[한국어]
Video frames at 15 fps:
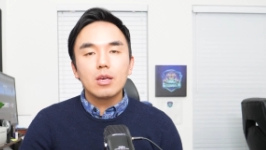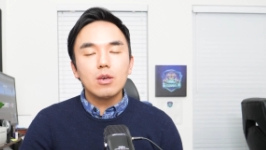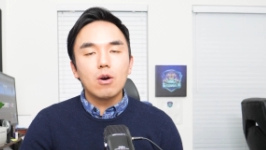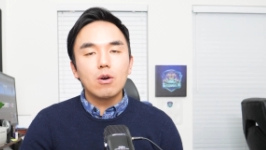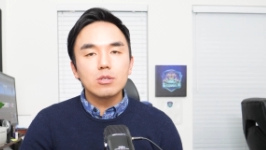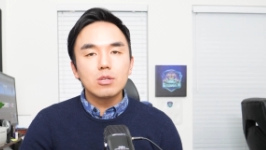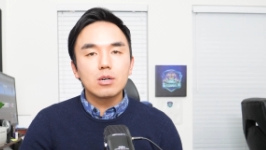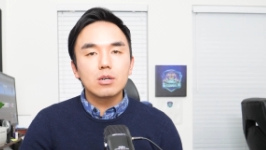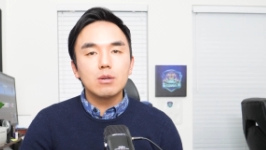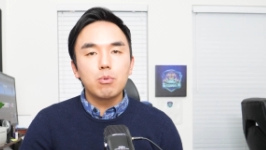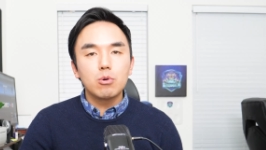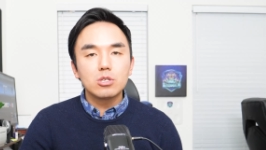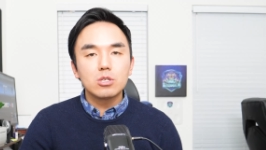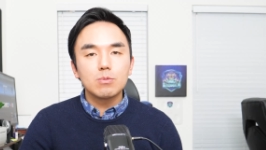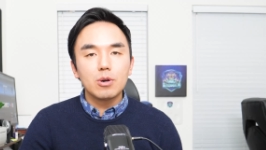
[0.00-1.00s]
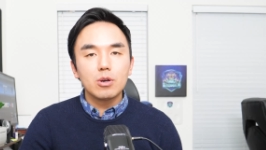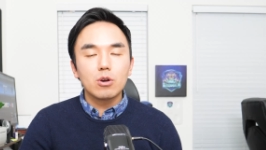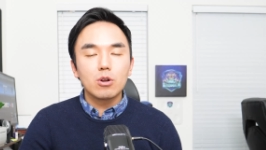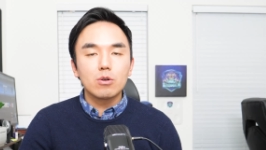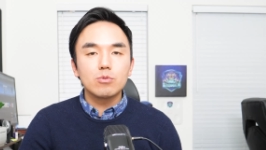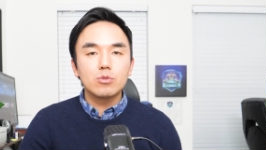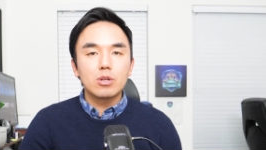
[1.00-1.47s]
이 영상을 보시면
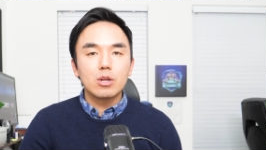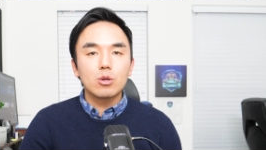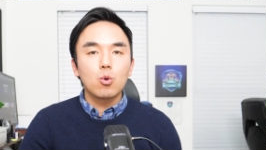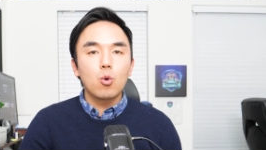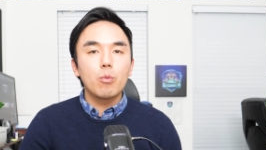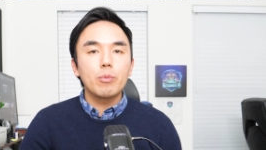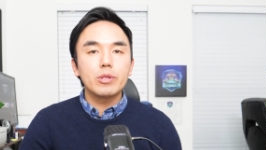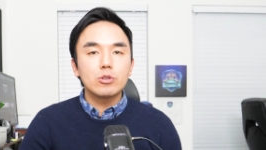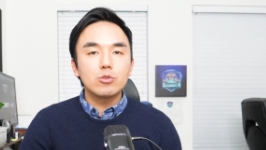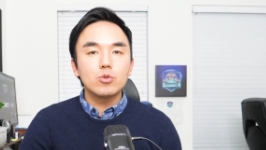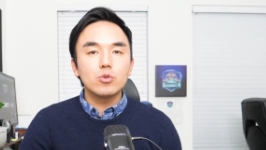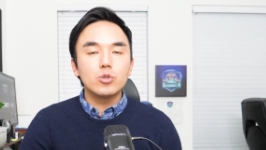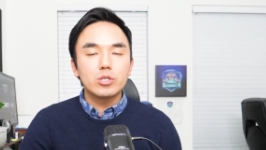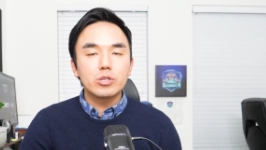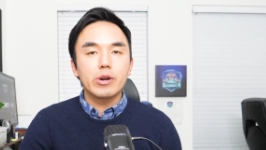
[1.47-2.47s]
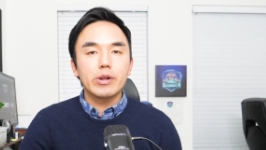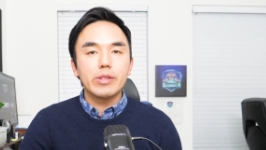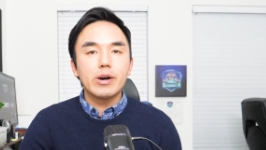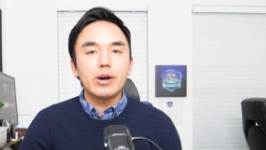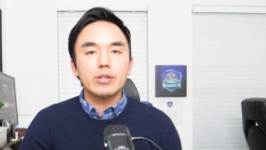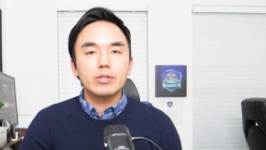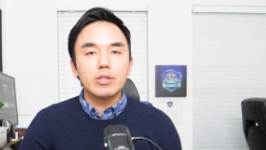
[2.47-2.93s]
여러분들에게 도움이 될 수 있을 거라
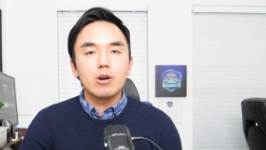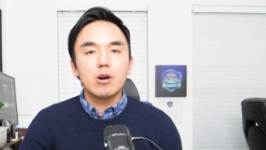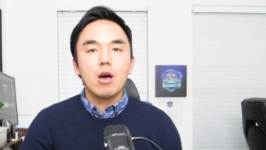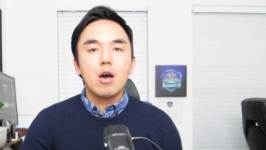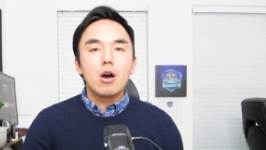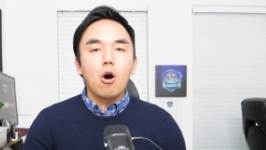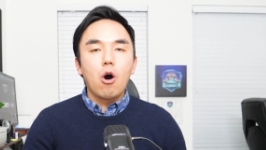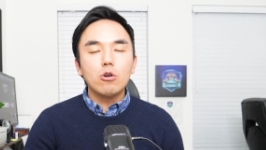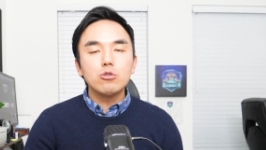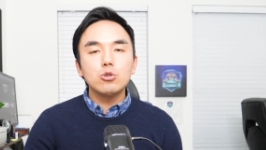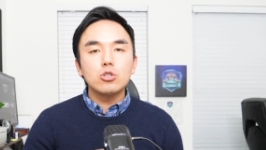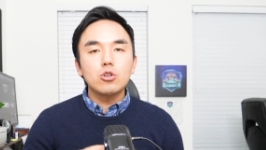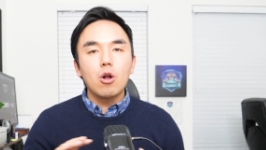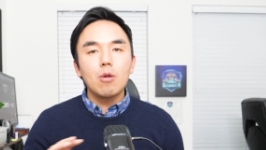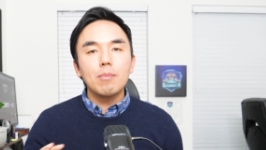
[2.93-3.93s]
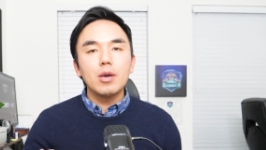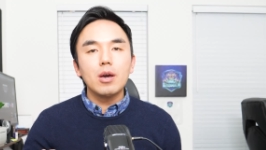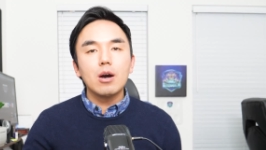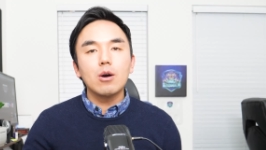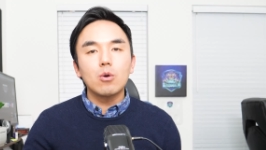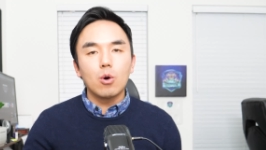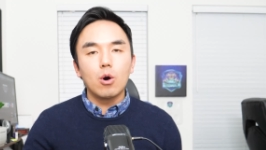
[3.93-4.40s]
생각하는데요
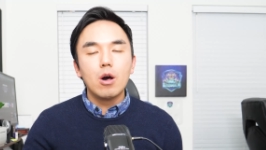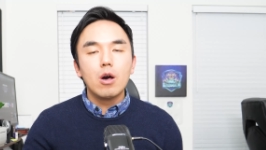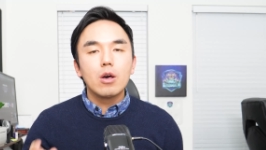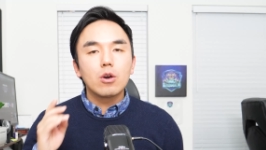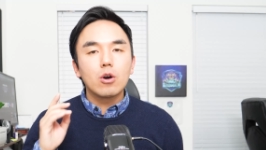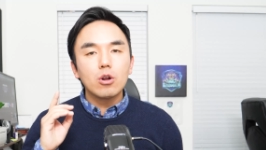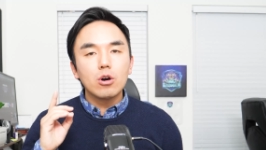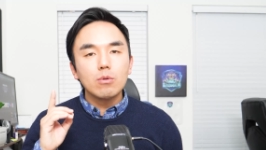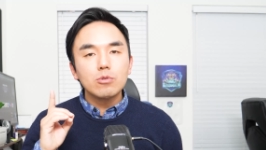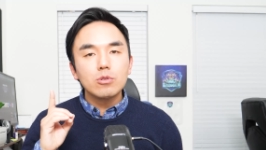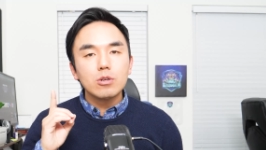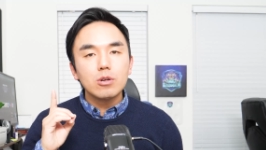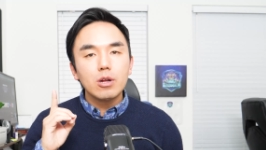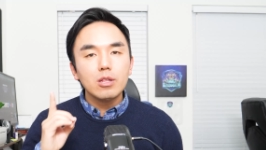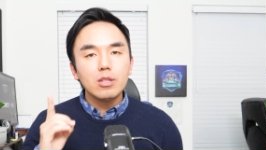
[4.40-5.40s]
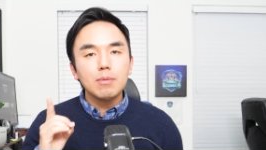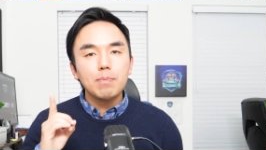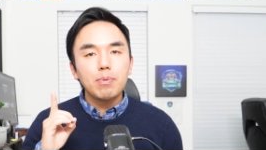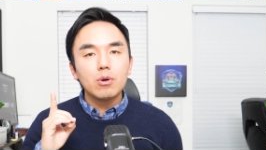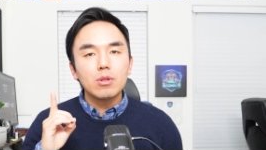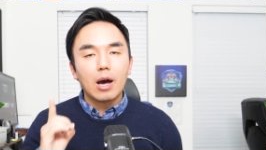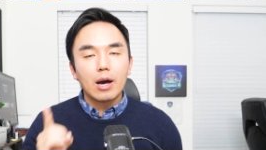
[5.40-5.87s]
거두절미하고 여러분들
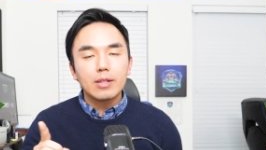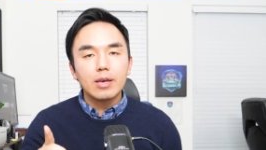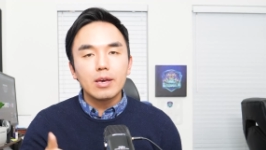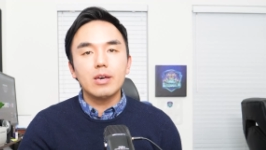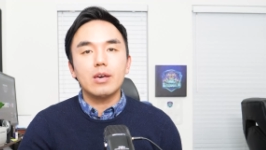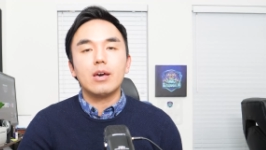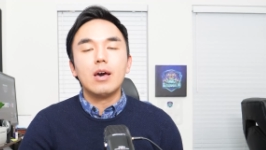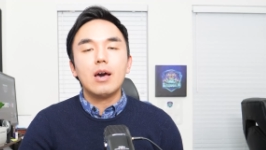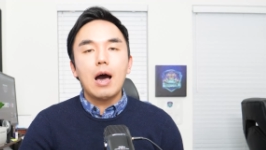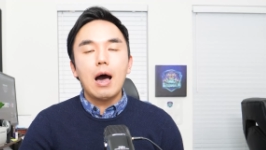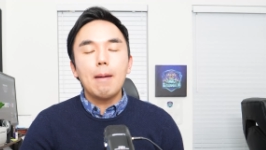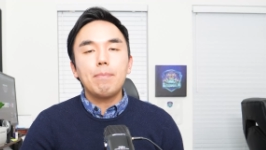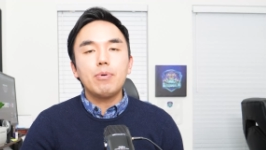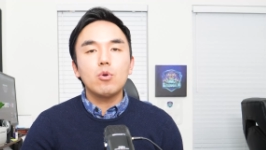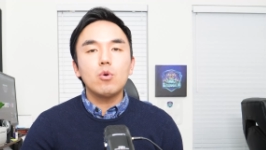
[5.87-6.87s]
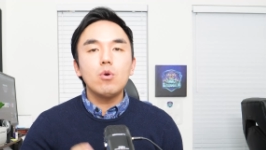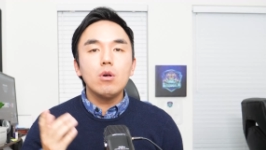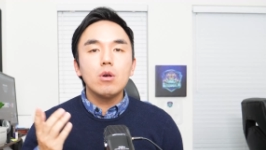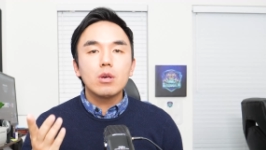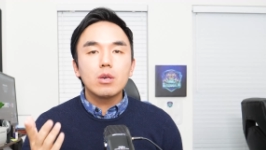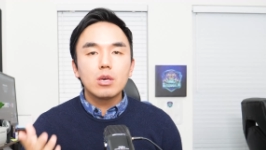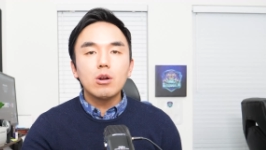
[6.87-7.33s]
핸드폰 안에
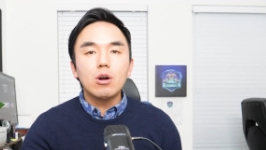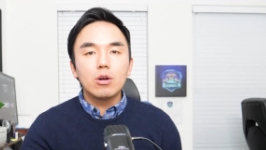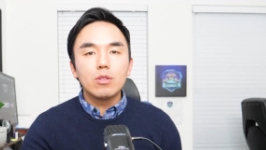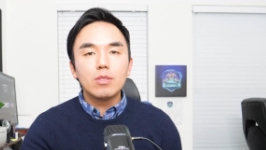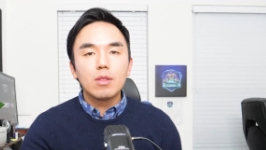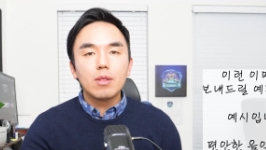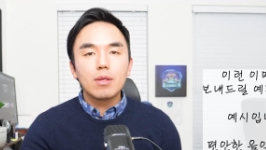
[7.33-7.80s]
앞으로 이런